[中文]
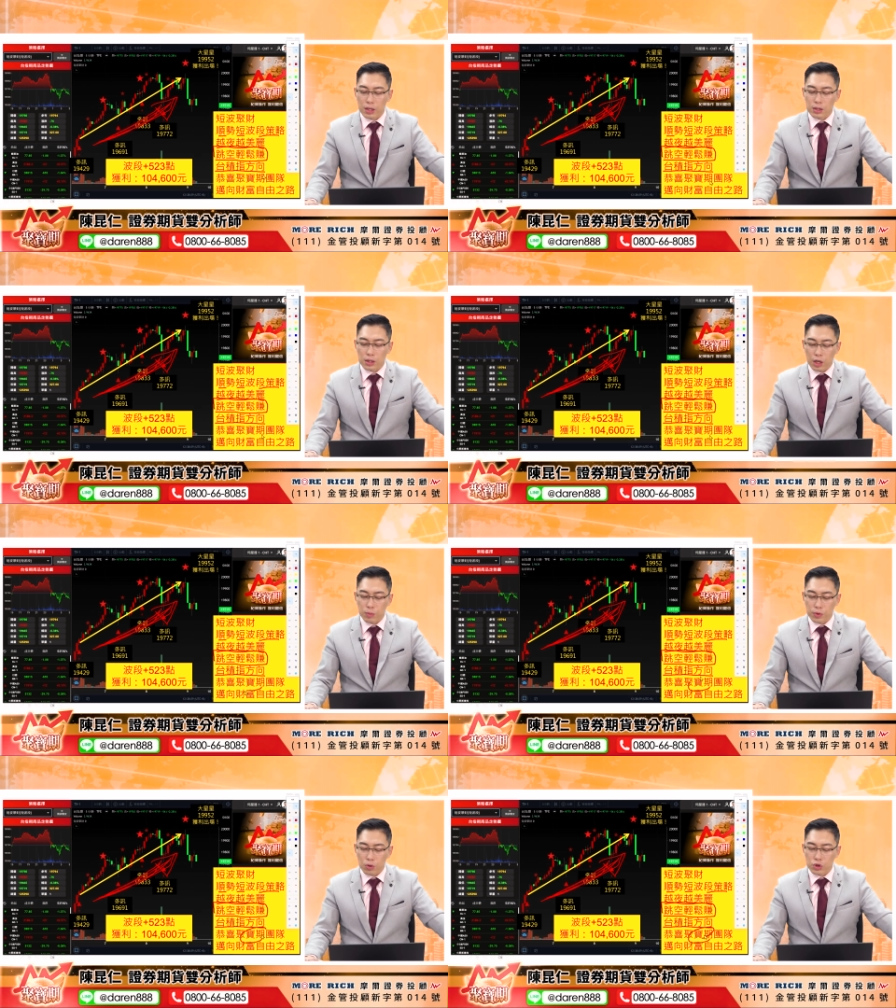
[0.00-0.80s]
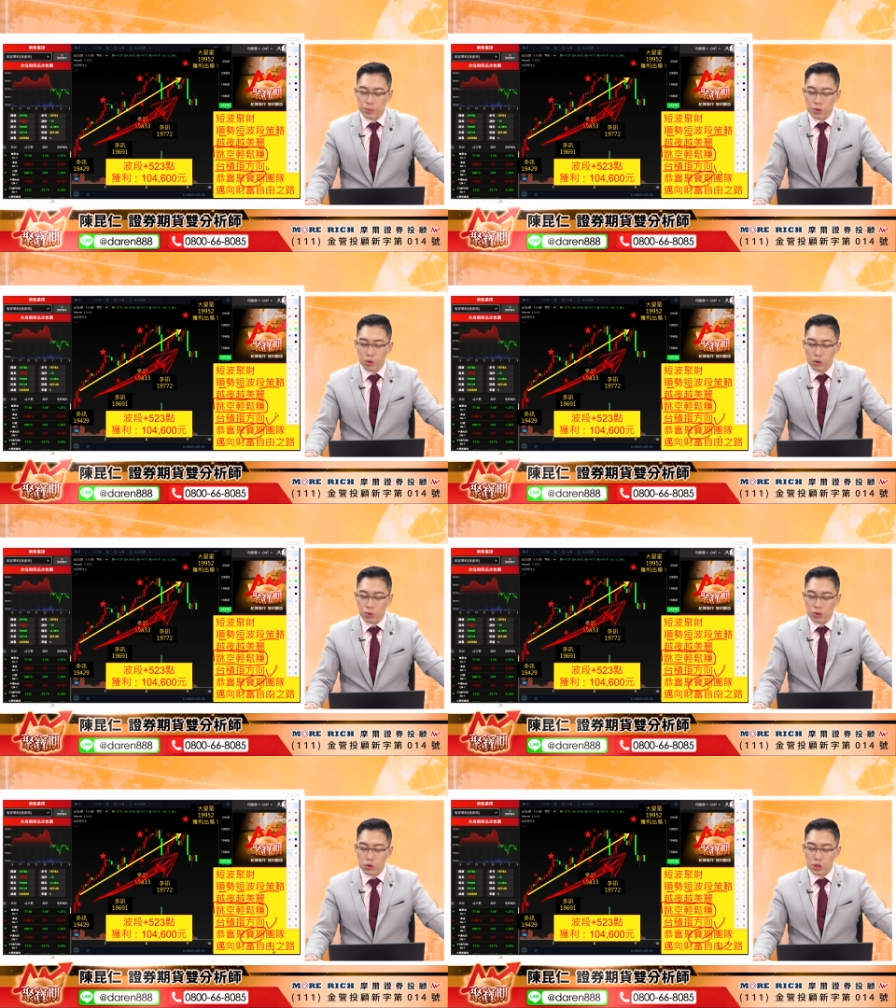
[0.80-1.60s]
那当然，我们恭喜我们的团
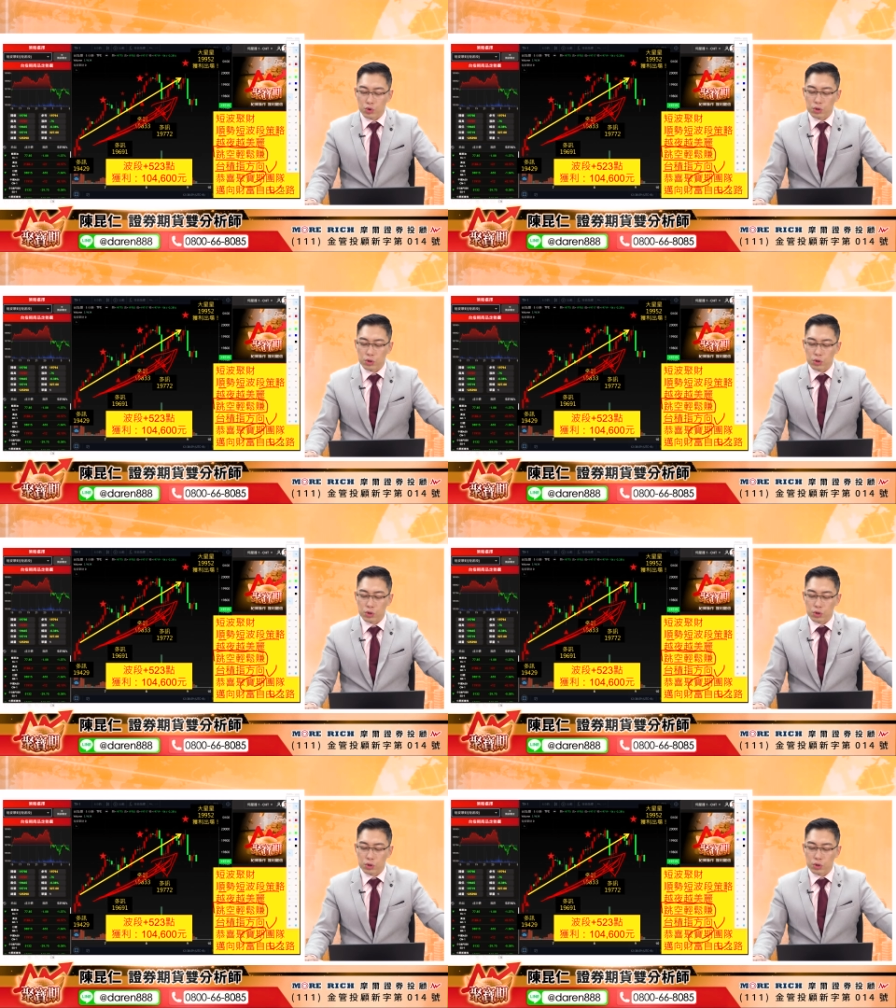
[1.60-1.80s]
队，就是继续